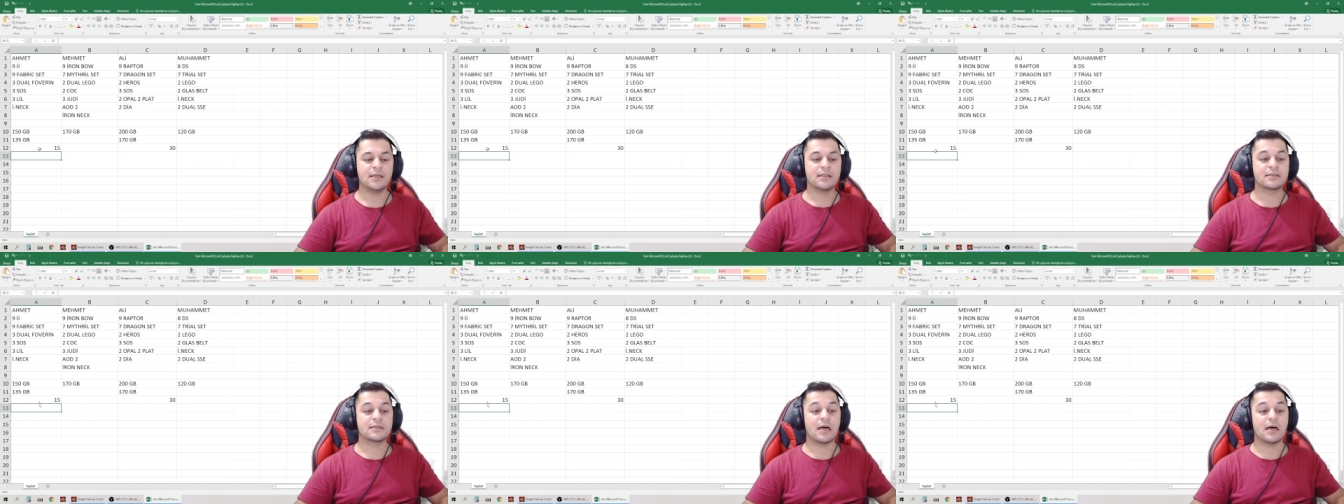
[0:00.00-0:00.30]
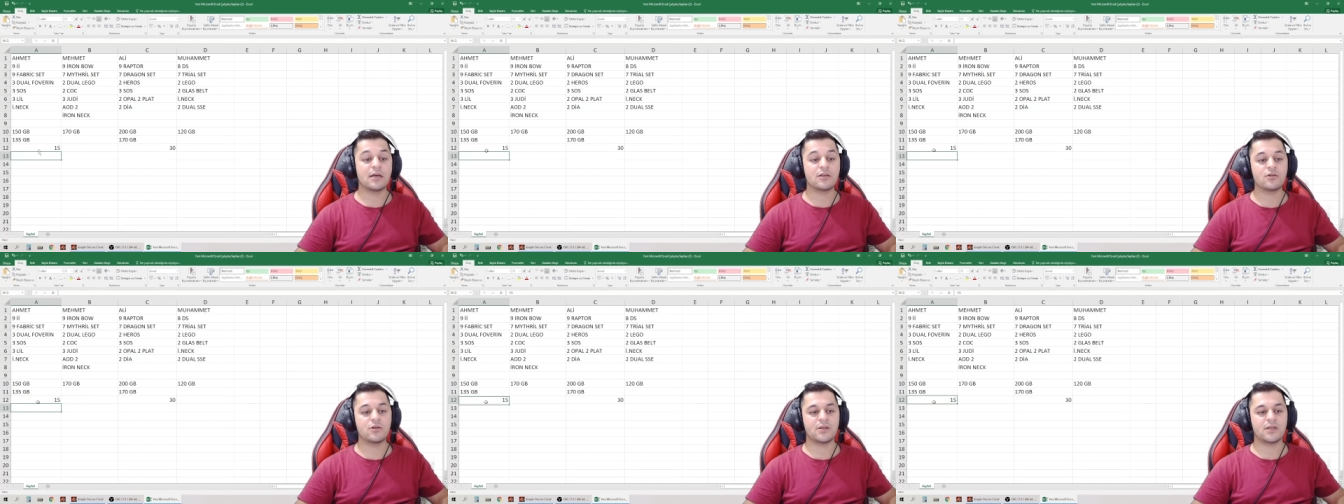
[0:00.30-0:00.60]

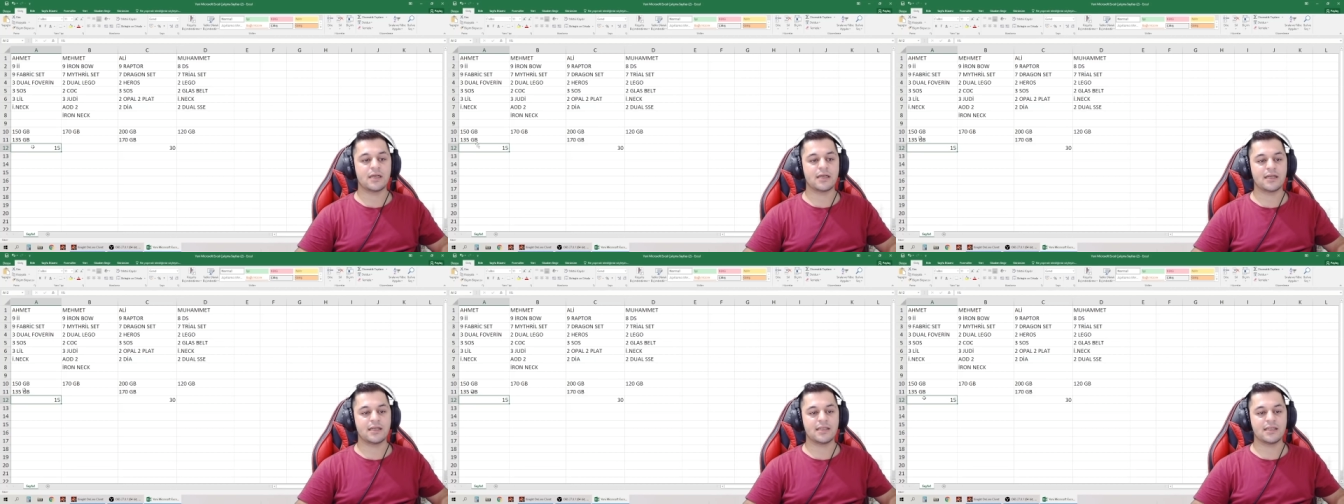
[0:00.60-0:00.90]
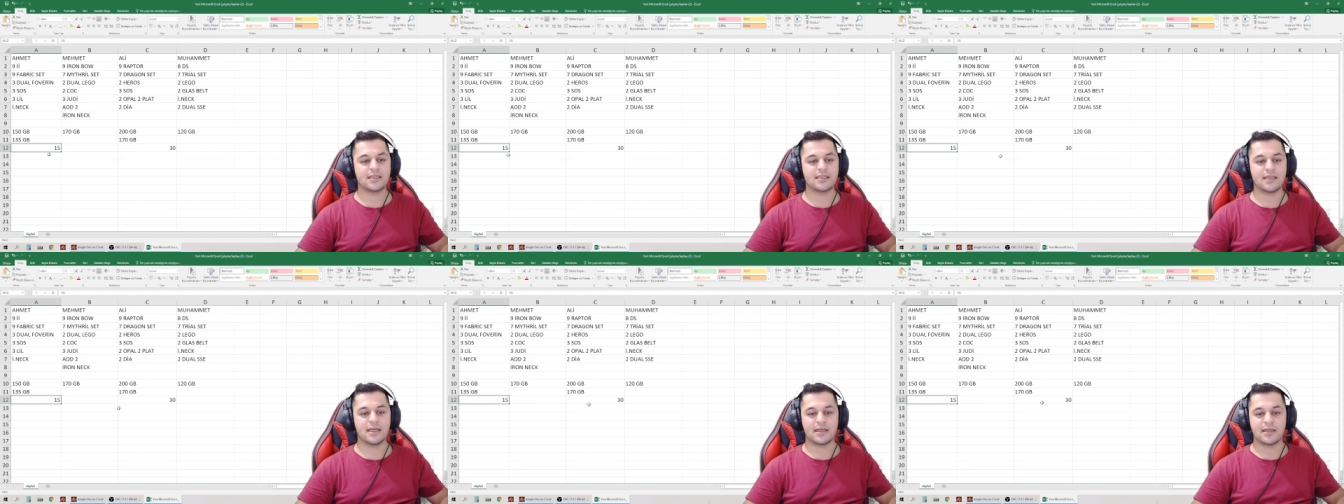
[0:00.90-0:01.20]
Daha sonra
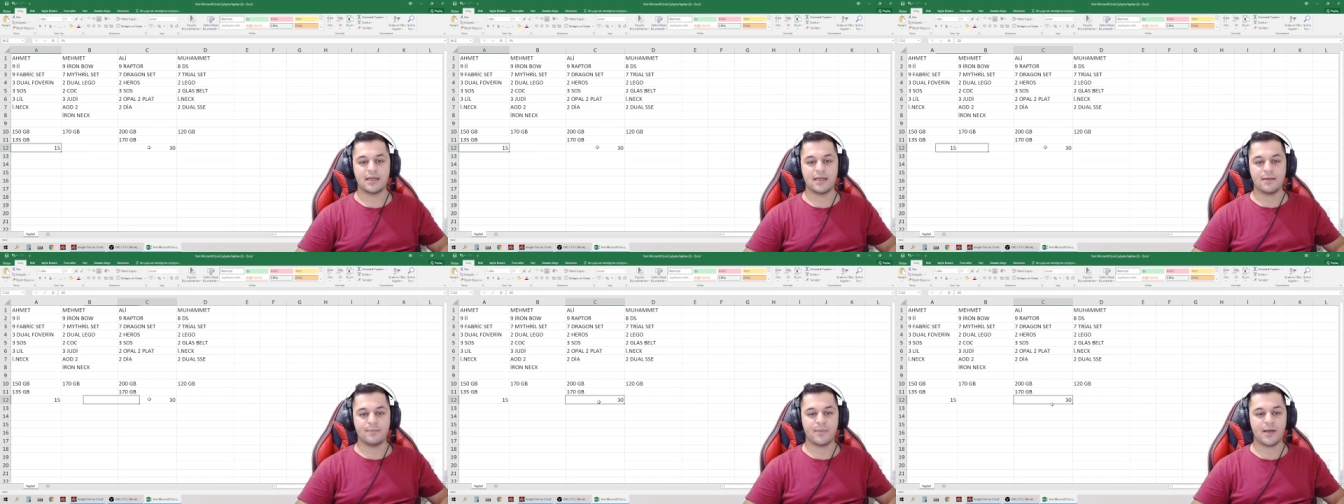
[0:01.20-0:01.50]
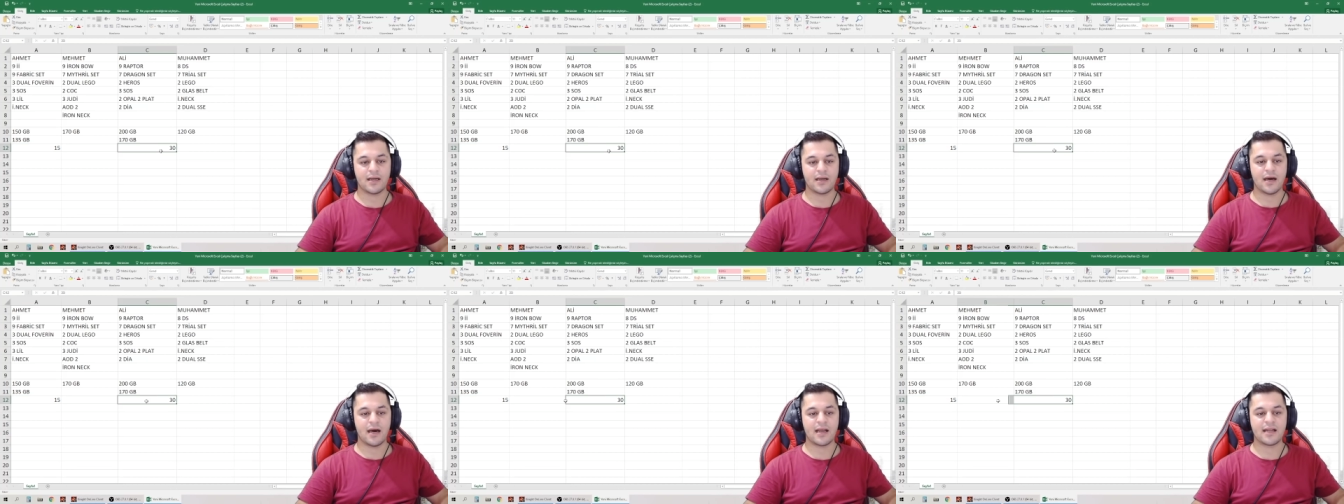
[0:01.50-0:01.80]
arkadaşlar
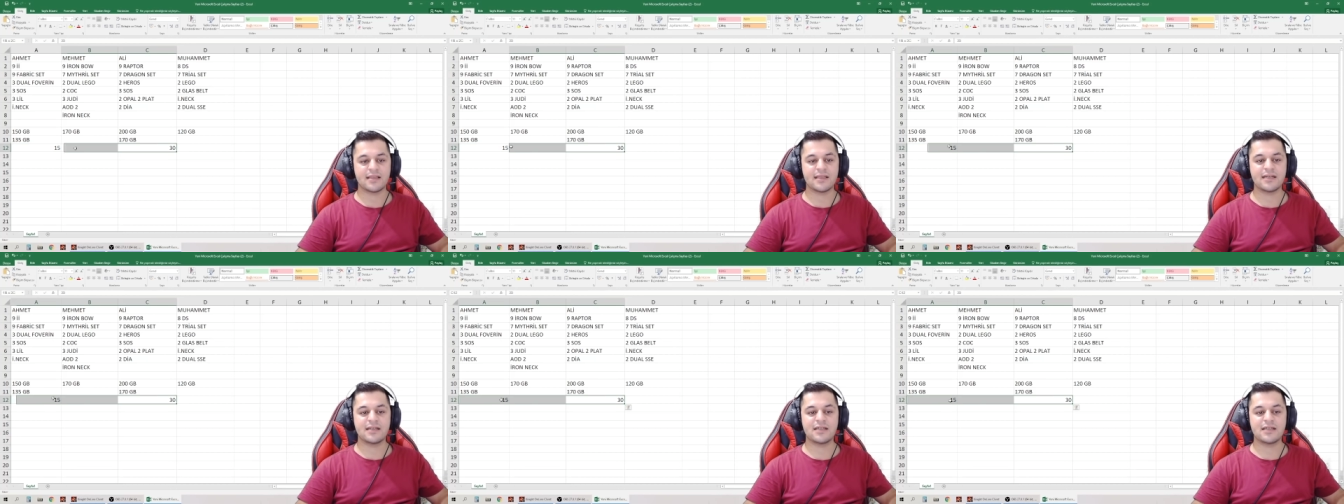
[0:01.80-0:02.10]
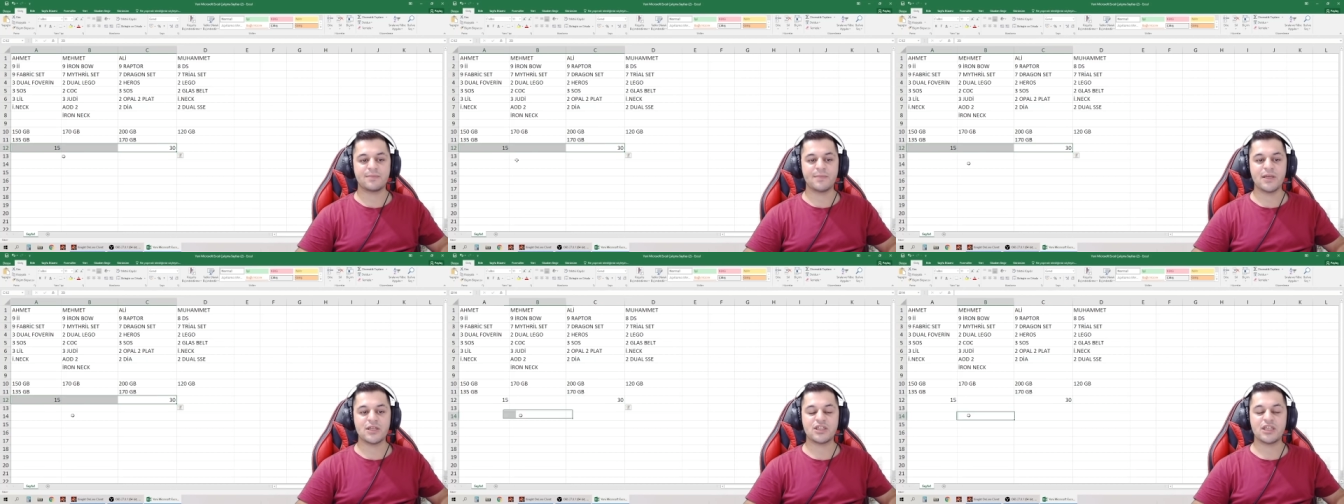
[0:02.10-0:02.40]
bak arada
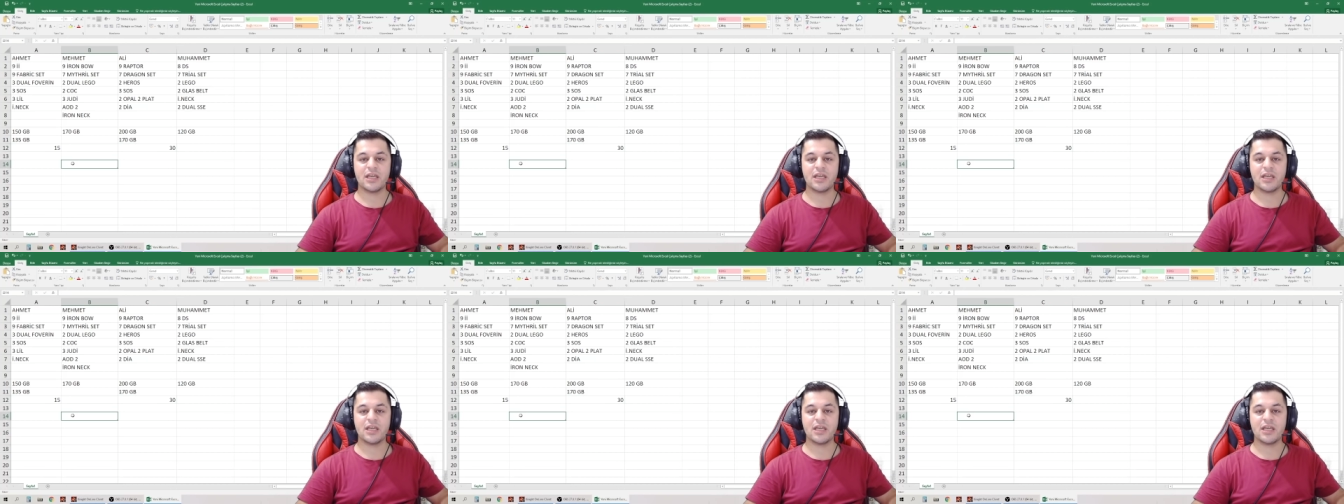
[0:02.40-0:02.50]
45